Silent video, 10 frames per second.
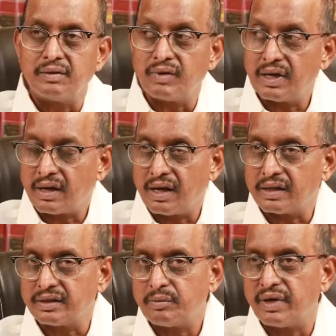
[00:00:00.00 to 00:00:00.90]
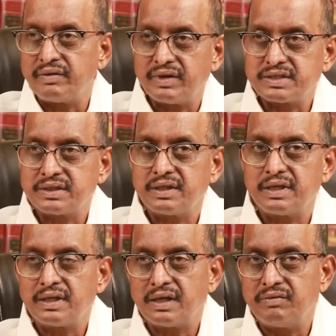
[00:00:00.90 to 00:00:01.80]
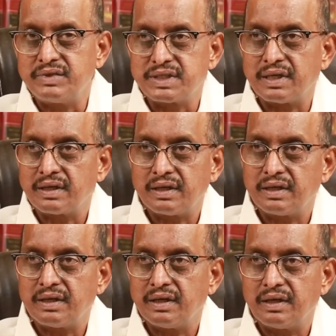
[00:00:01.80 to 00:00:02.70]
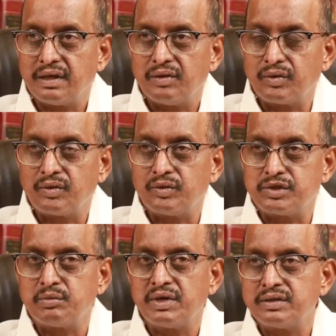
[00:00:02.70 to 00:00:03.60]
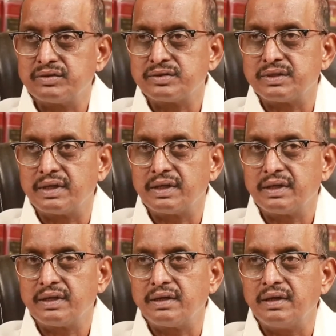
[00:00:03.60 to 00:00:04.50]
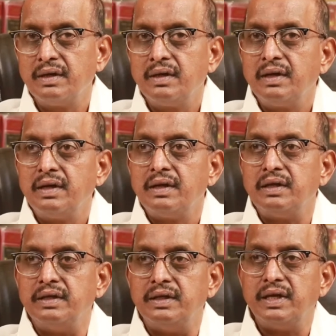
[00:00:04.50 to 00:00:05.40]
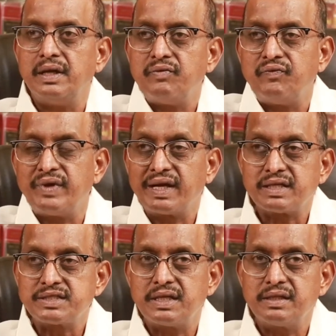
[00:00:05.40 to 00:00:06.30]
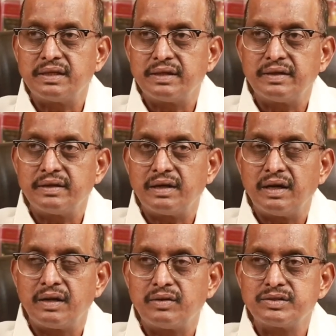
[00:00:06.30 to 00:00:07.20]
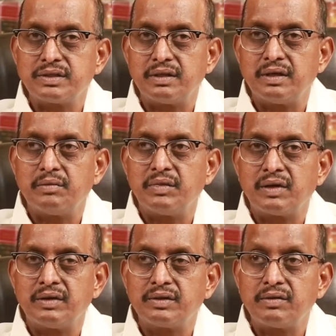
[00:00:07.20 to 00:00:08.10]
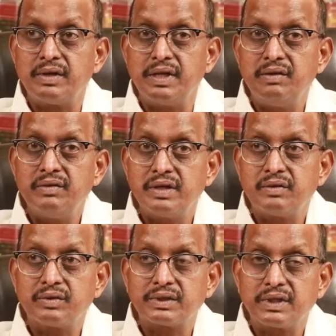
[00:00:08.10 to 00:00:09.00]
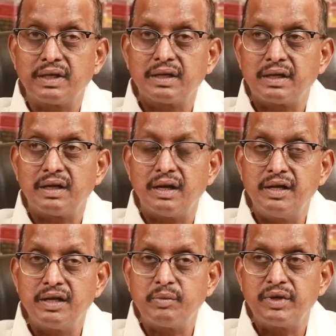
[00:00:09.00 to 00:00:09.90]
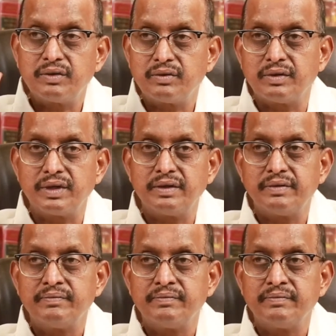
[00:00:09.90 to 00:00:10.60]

ఇవాళ నాకు ఎంత భయం వేస్తుందంటే ఆ విశాఖ ఉక్కు ఉద్యమాన్ని చూస్తుంటే ఏ ఫిగర్స్ అయితే ఆ రోజున మనం అందరం టీవీలకు ఉత్కంఠగా అంటె పెట్టుకొని